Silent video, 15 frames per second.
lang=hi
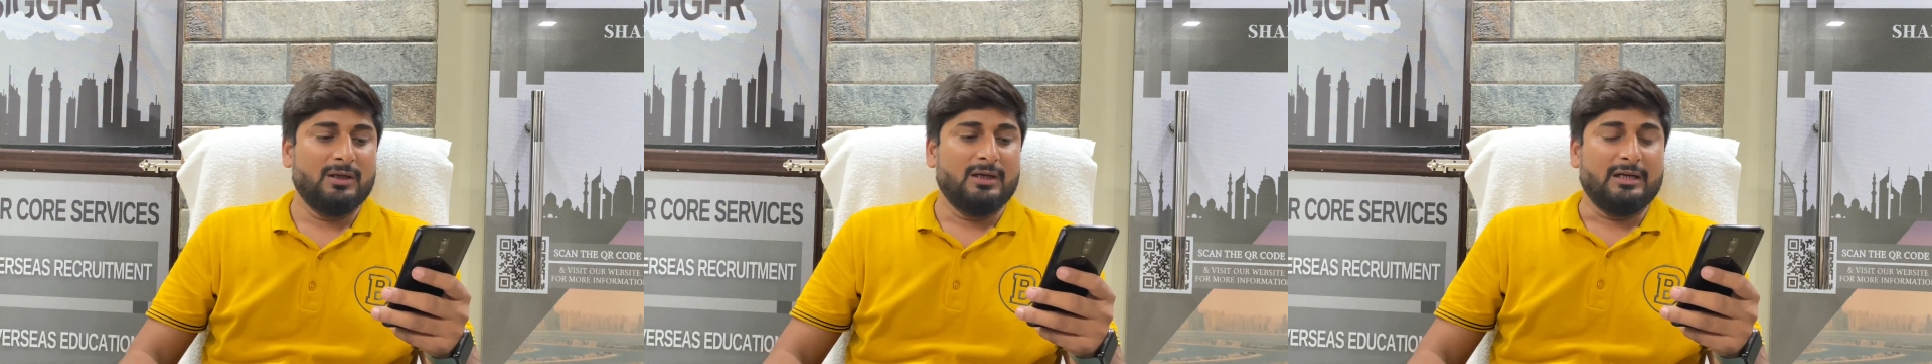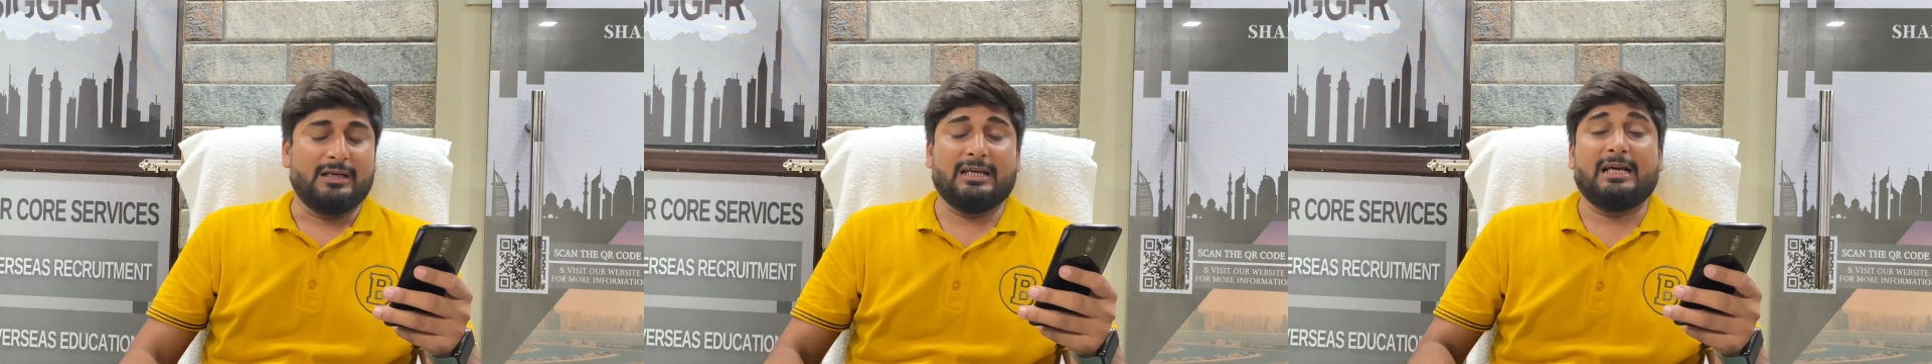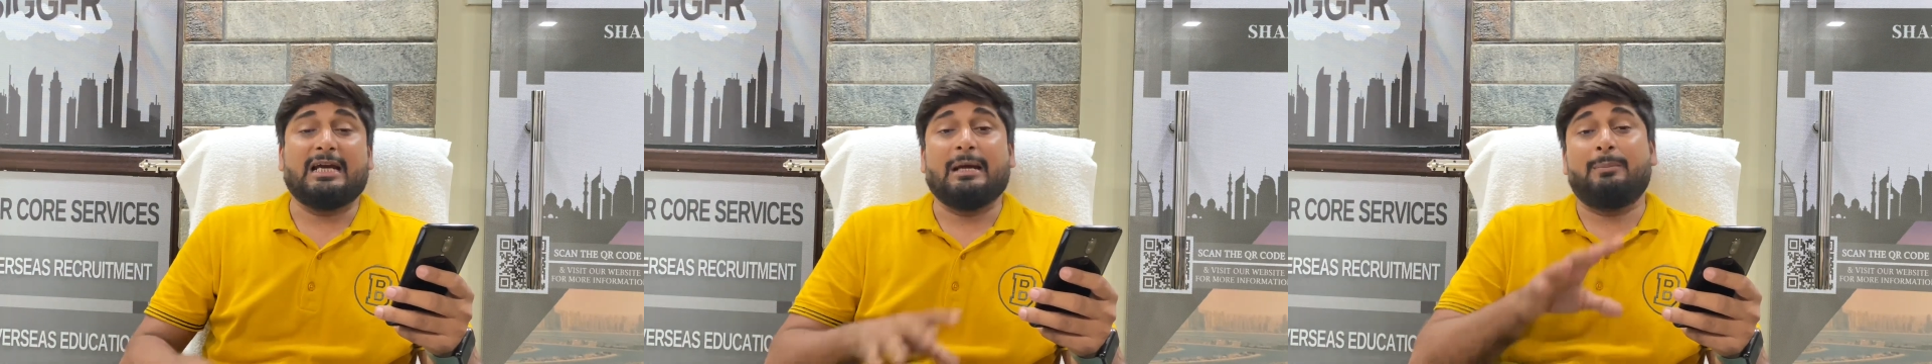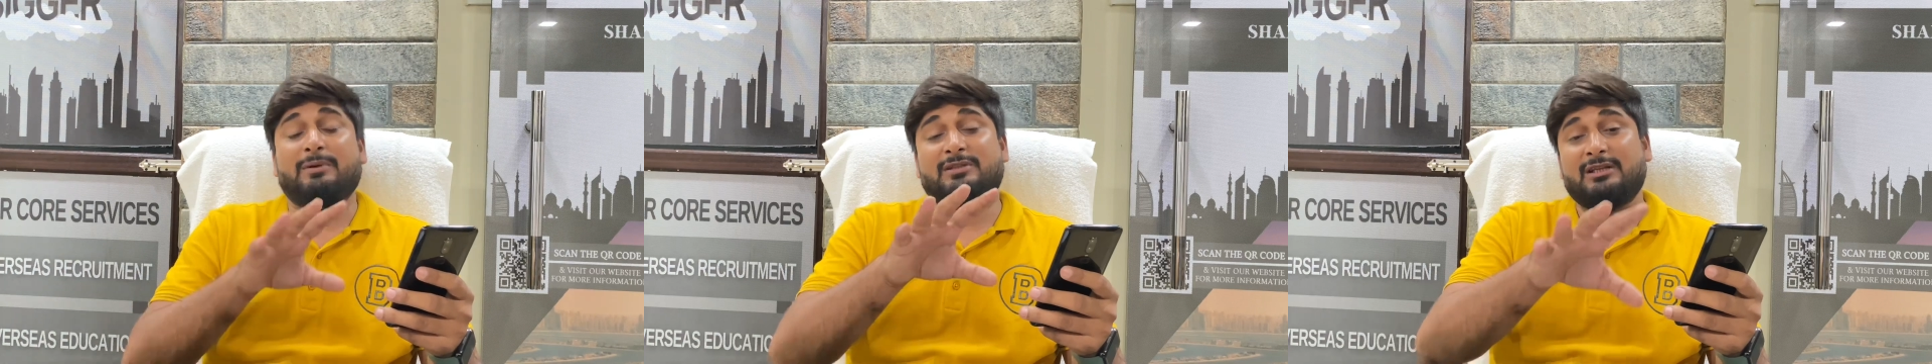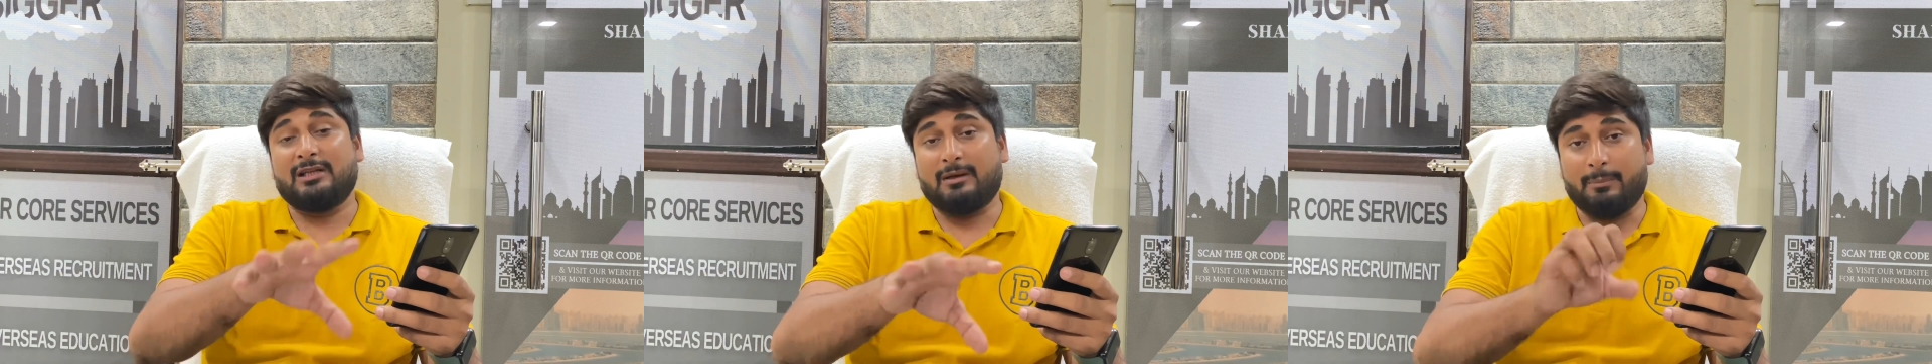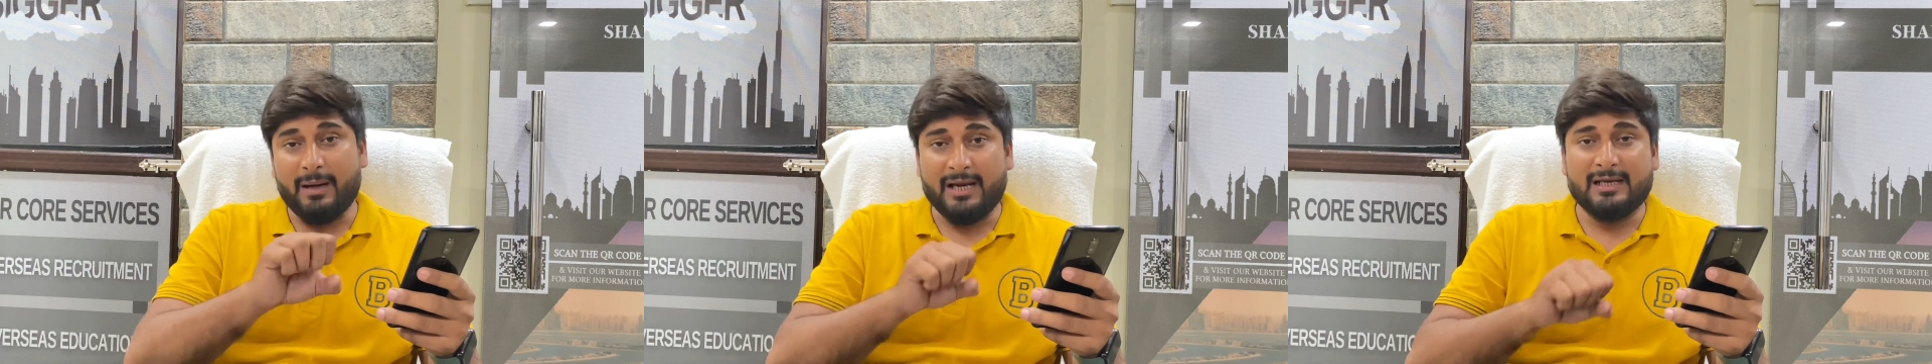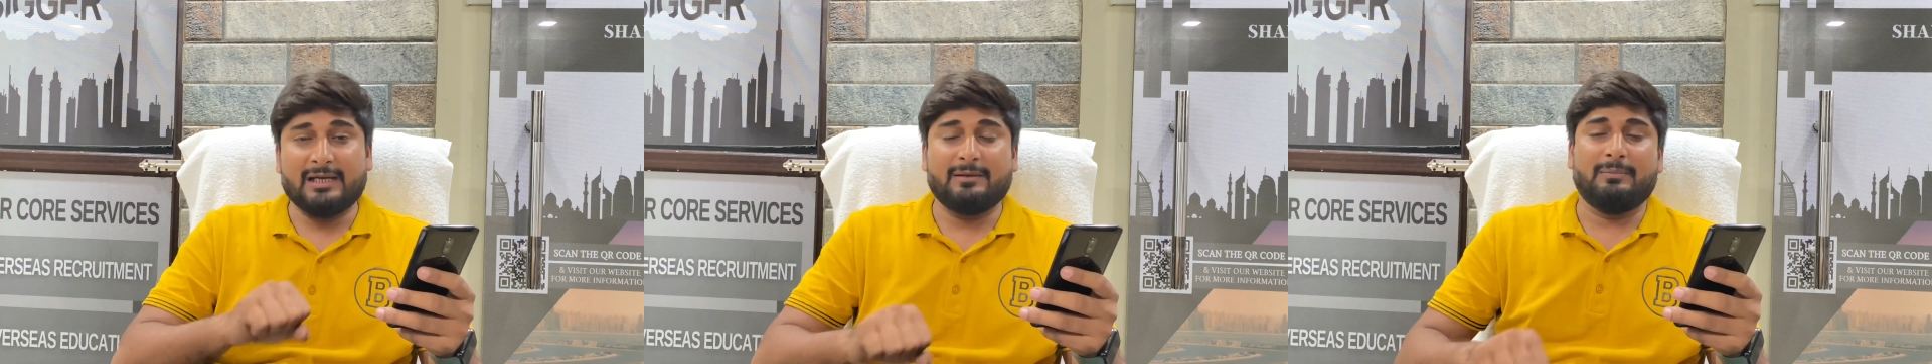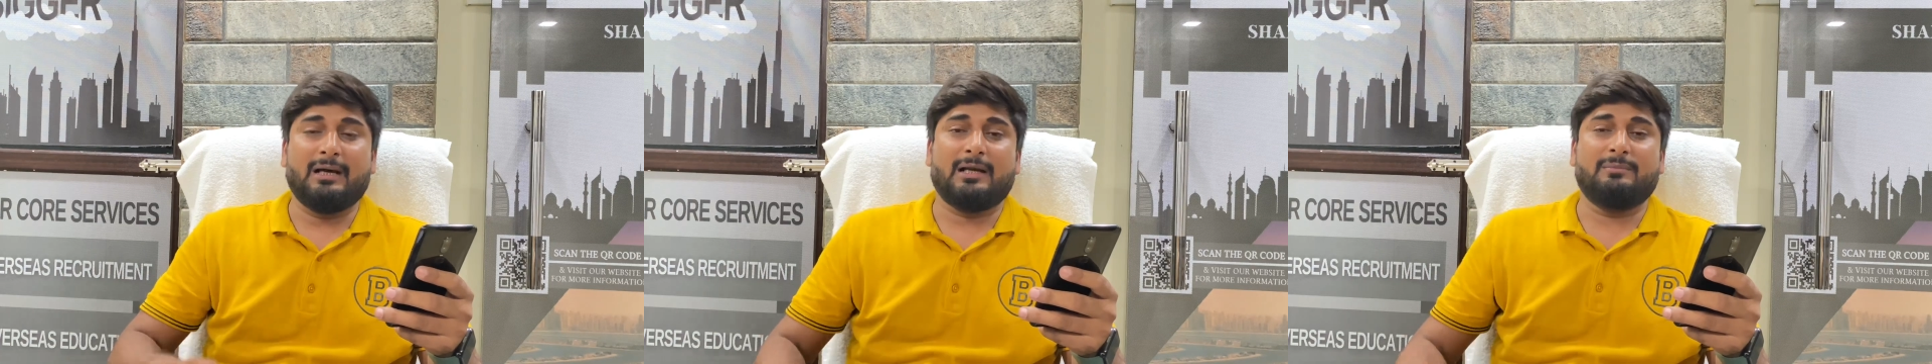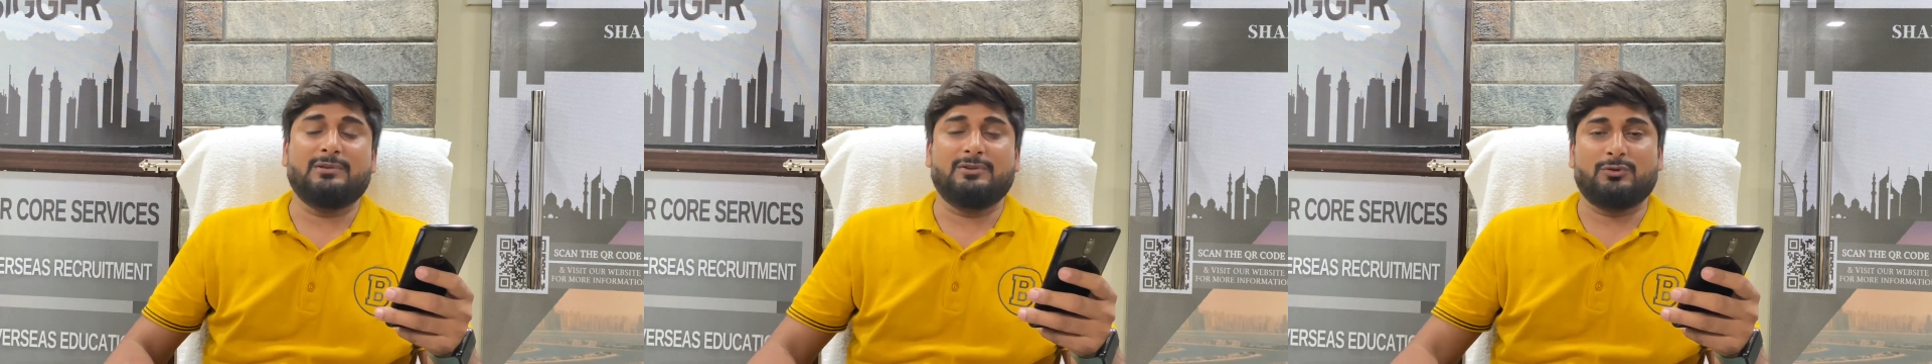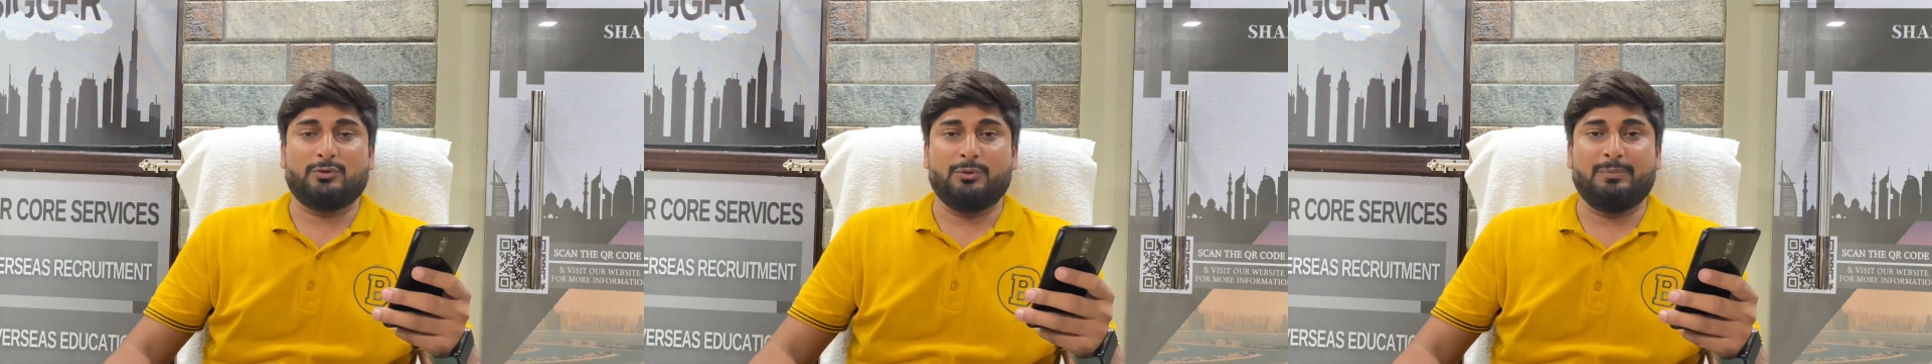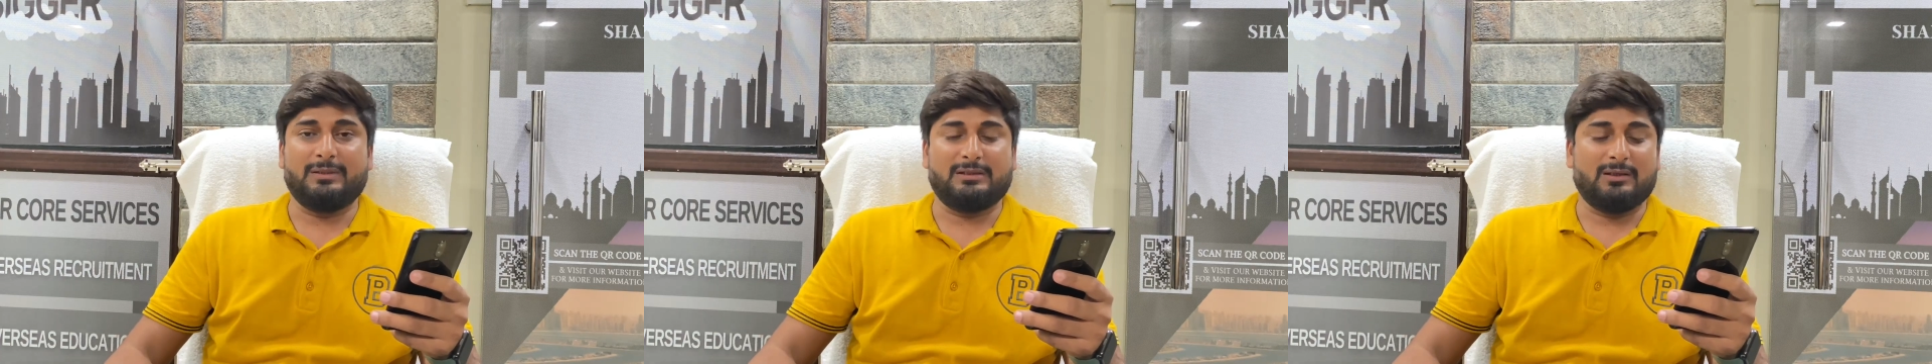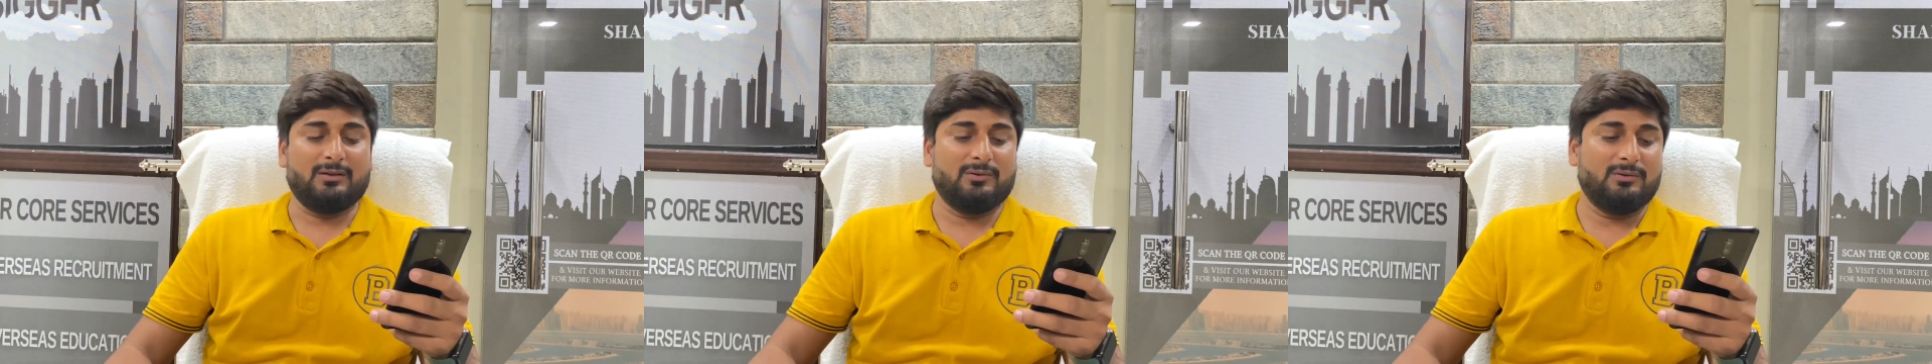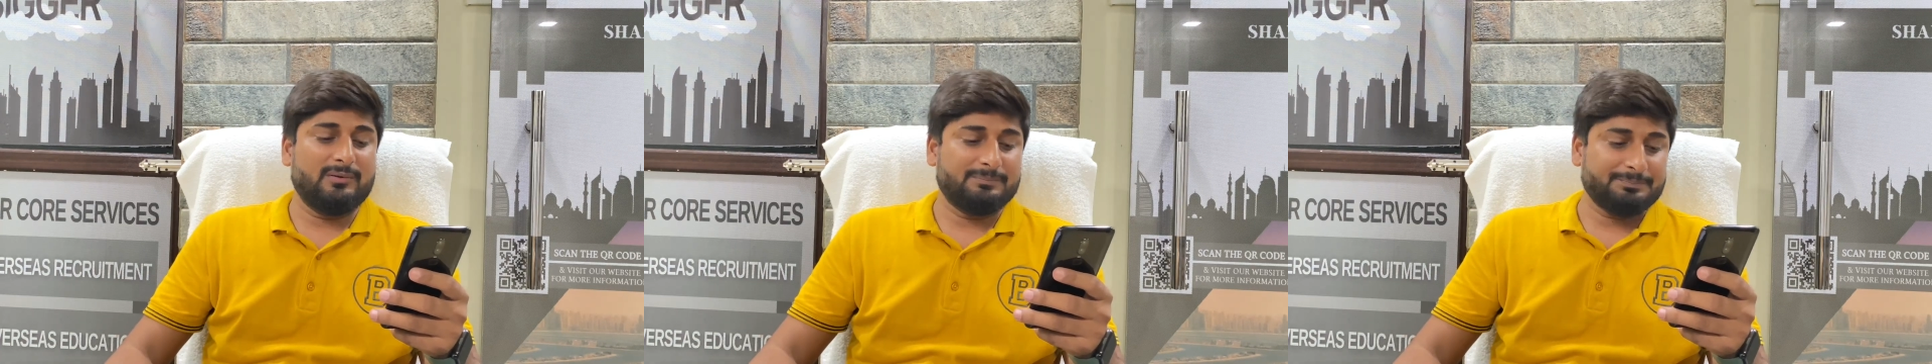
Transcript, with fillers: ठीक है कैपेसिटर बैंक के बारे में जिसको पता हो